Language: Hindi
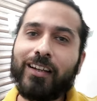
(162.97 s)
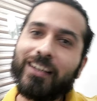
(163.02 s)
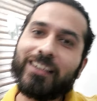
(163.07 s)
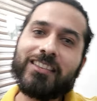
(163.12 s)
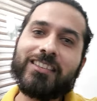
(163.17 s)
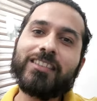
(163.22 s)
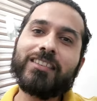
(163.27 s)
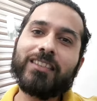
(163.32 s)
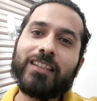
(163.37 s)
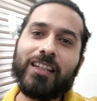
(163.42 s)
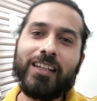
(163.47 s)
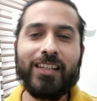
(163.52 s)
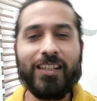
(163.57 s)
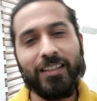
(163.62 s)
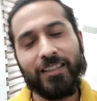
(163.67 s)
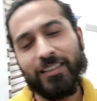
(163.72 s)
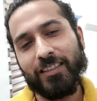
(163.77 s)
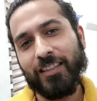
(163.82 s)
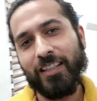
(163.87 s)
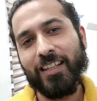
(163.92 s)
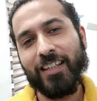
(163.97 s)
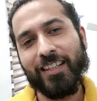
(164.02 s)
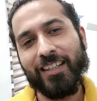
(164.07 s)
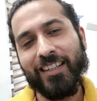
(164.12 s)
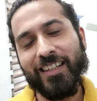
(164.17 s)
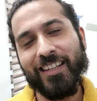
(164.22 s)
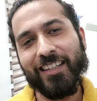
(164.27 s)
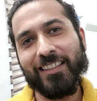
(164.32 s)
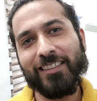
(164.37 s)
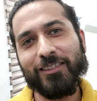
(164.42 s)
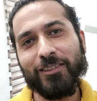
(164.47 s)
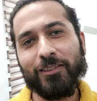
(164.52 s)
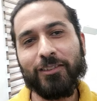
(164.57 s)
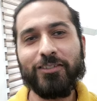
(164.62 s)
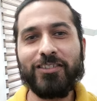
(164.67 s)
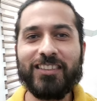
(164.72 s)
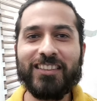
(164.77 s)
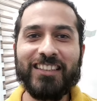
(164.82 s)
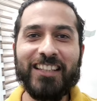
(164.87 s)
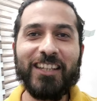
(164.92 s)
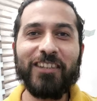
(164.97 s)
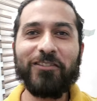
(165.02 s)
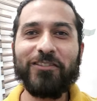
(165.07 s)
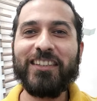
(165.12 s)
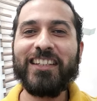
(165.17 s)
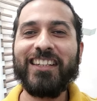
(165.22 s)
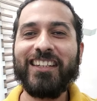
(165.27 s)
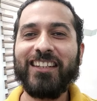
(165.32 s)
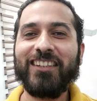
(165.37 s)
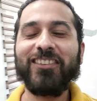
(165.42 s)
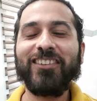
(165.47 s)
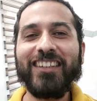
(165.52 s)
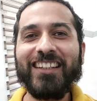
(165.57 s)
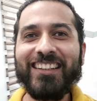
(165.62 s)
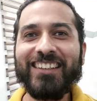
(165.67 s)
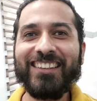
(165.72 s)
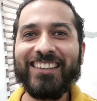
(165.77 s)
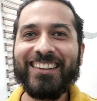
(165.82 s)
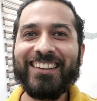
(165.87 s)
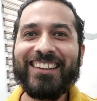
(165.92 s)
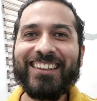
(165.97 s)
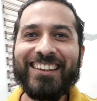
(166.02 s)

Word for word: हर चीज़ का एक ही एक, एक ही सोल्यूशन हेयर फ्री हेयर है ना